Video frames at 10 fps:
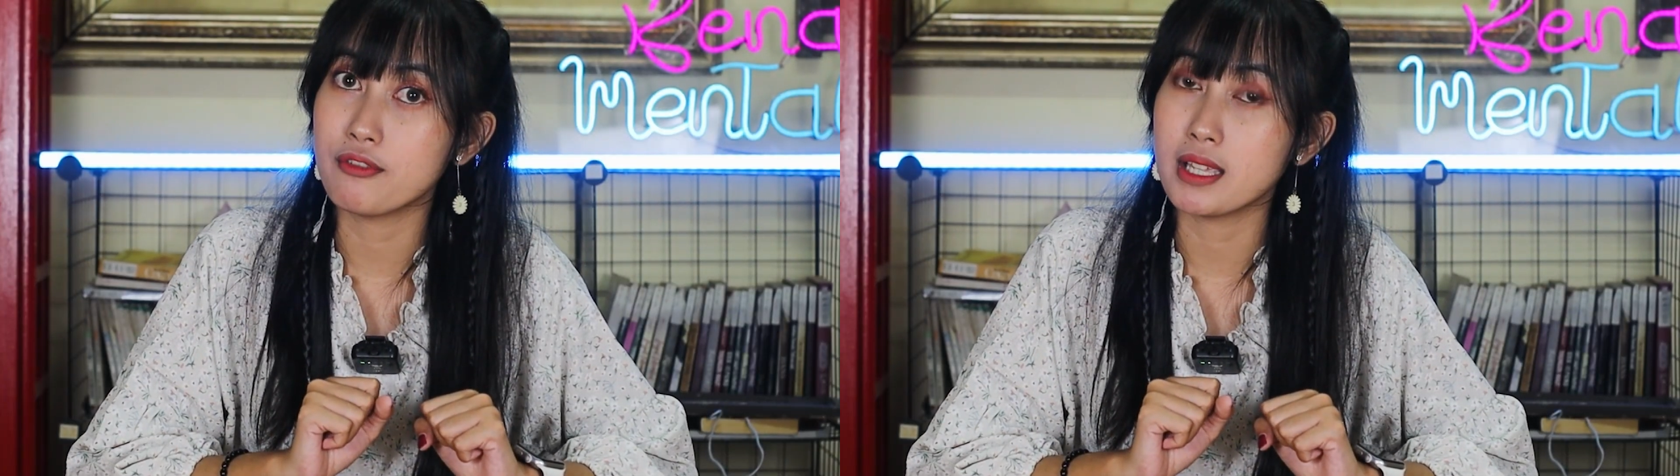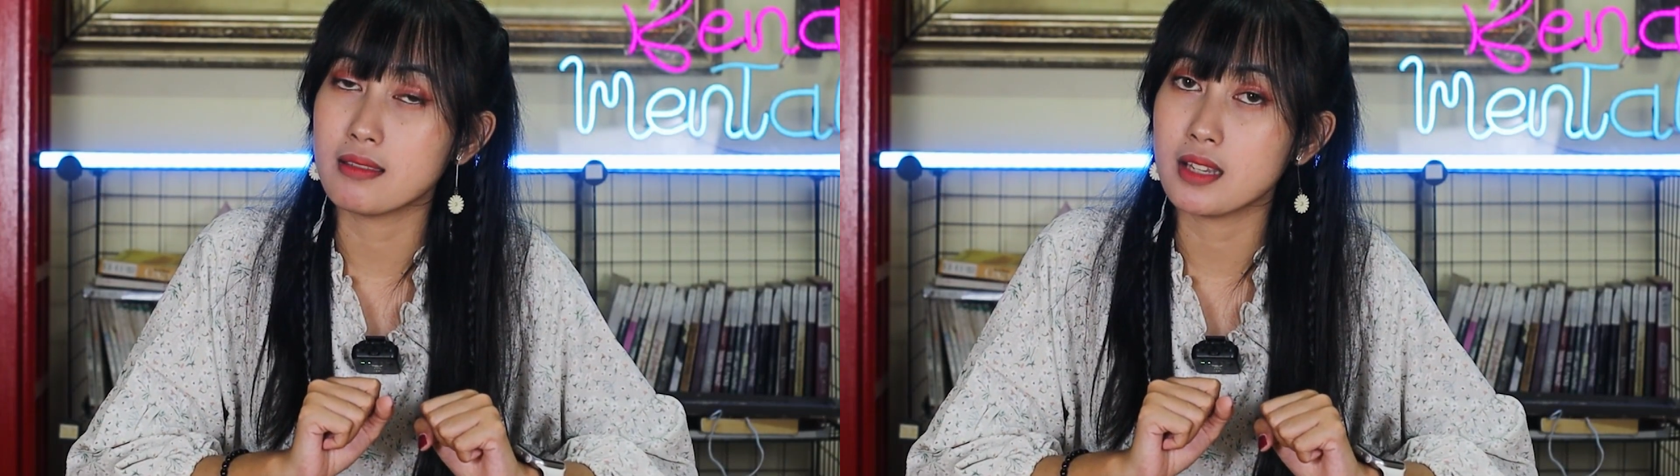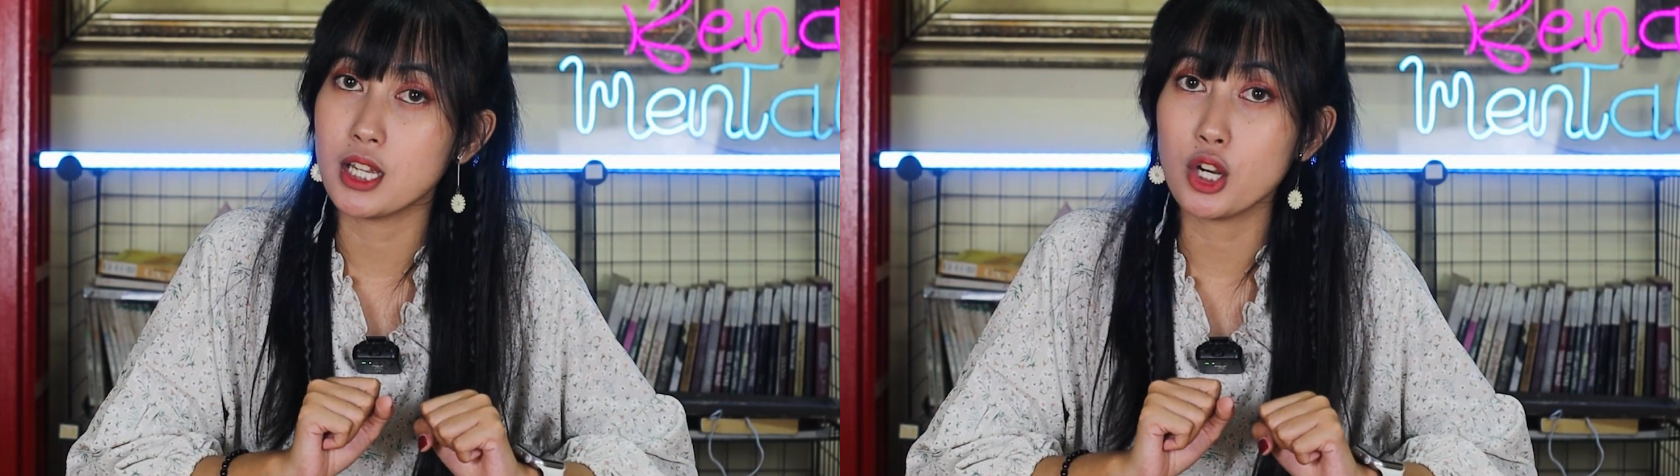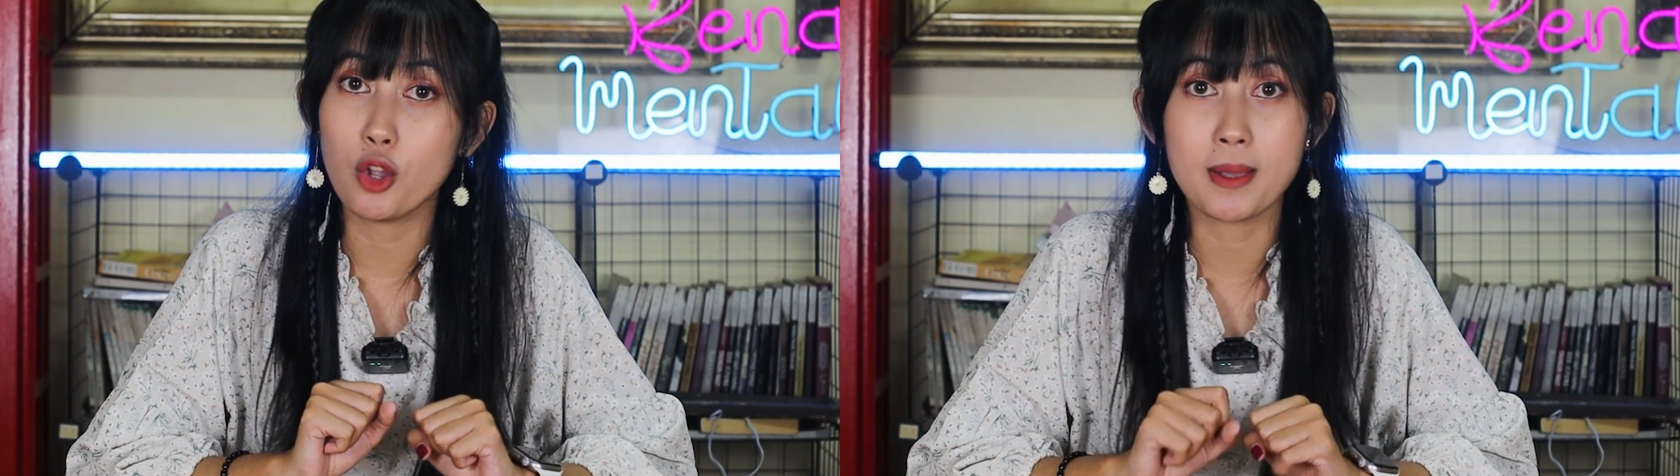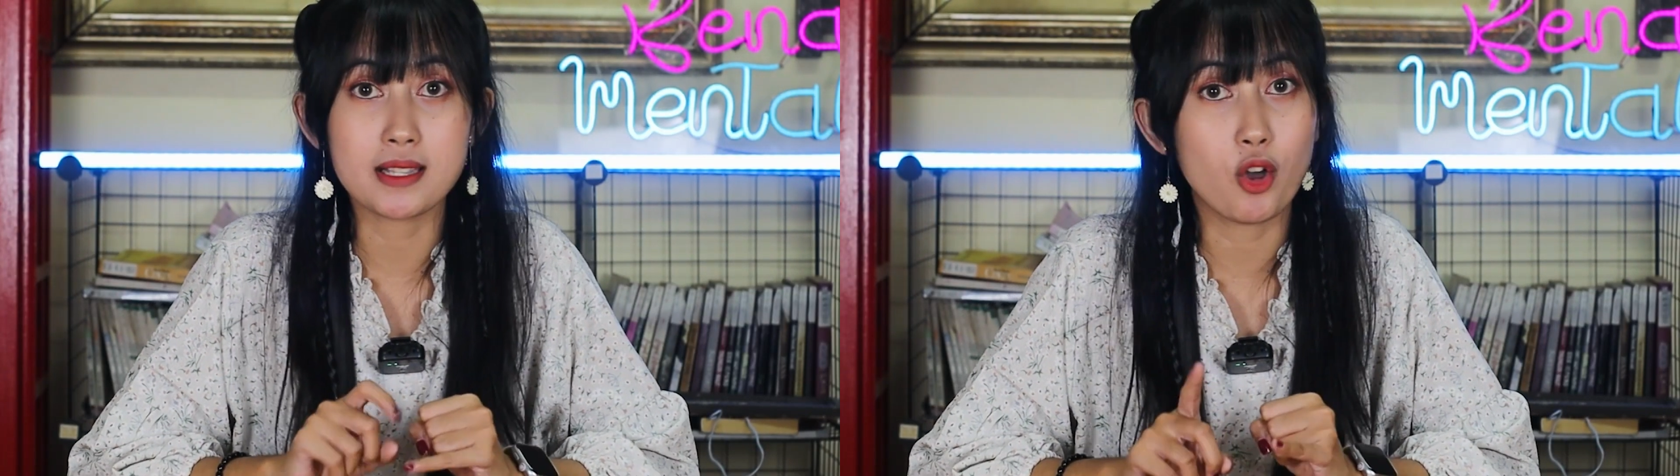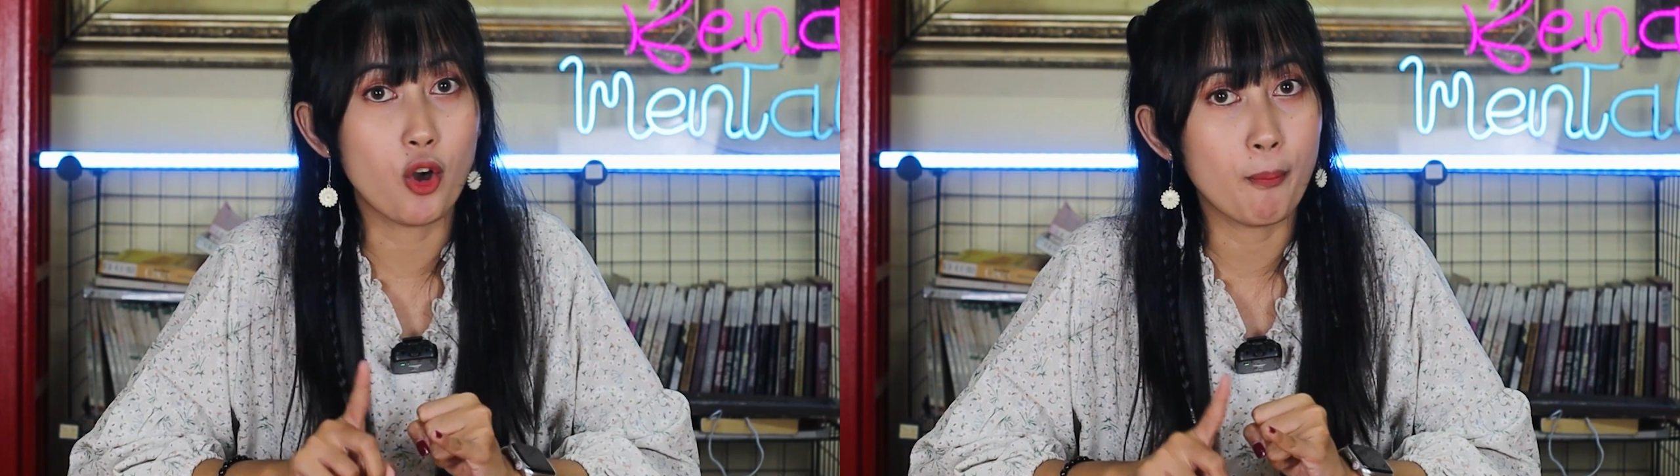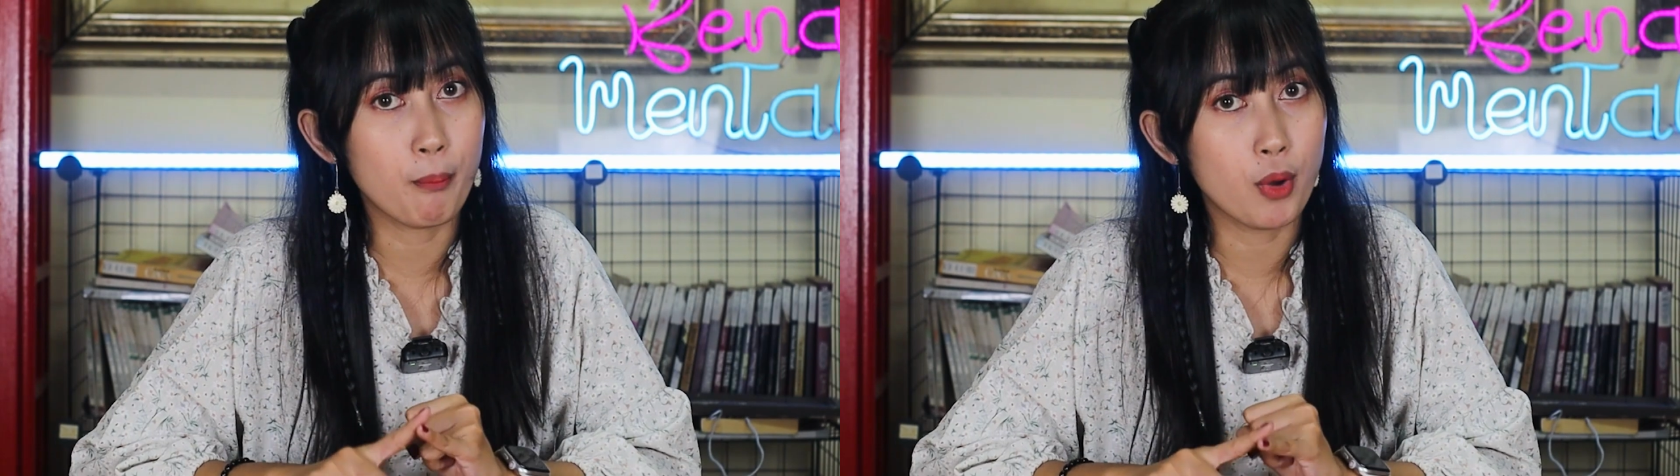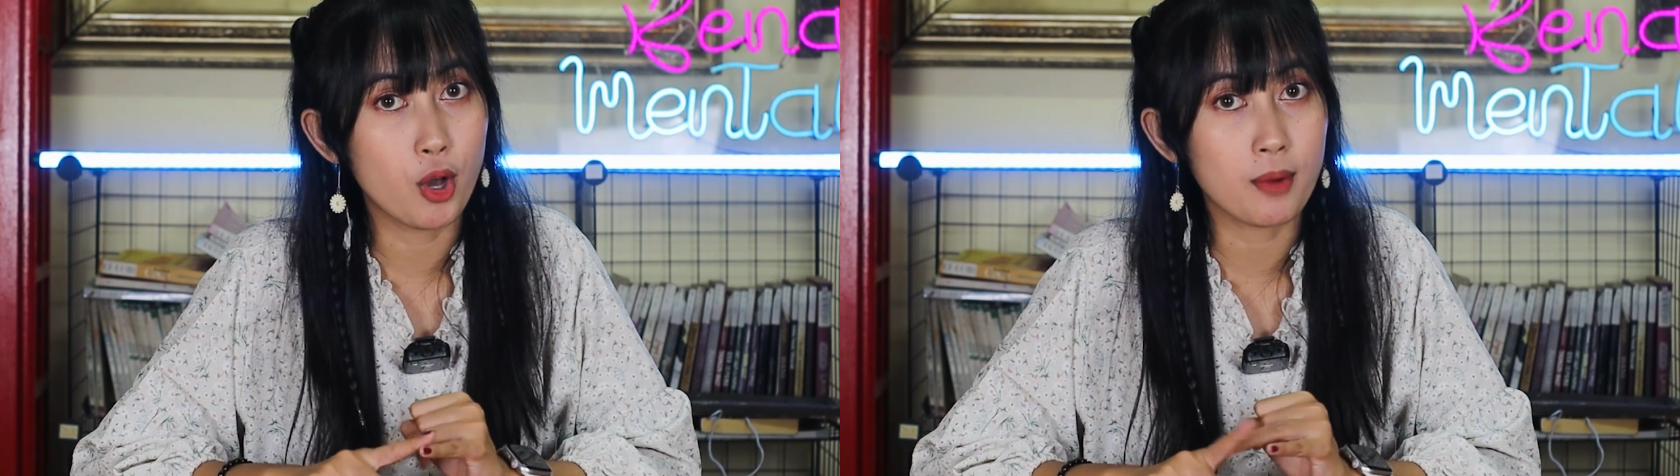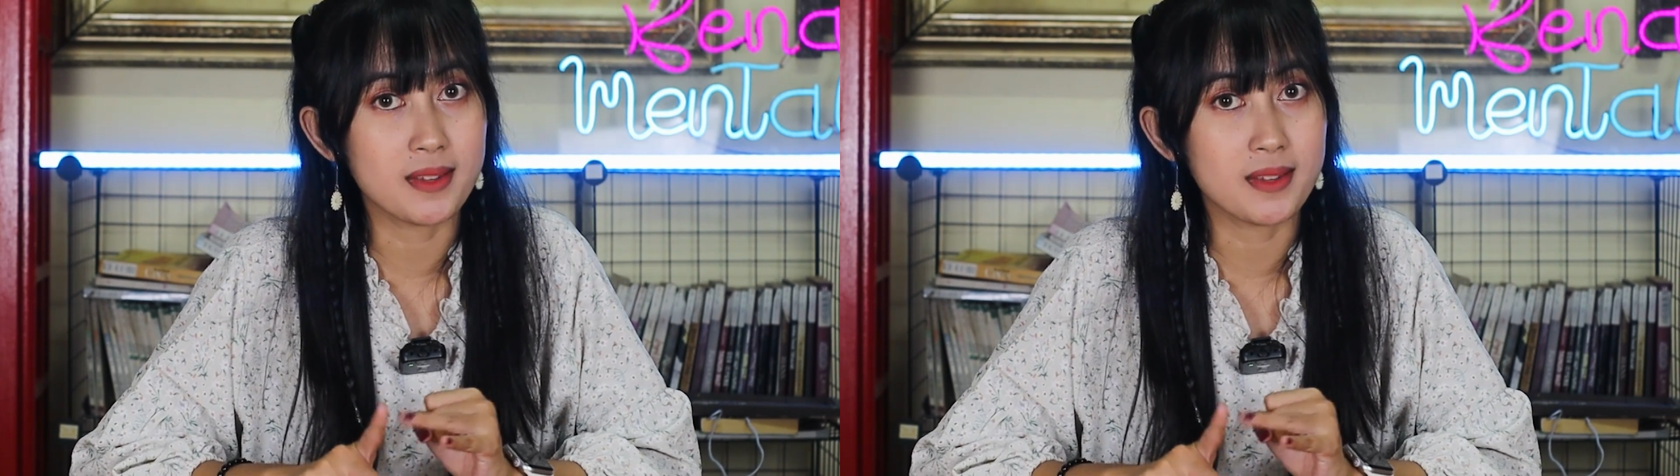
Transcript: Fitri lo masak opor,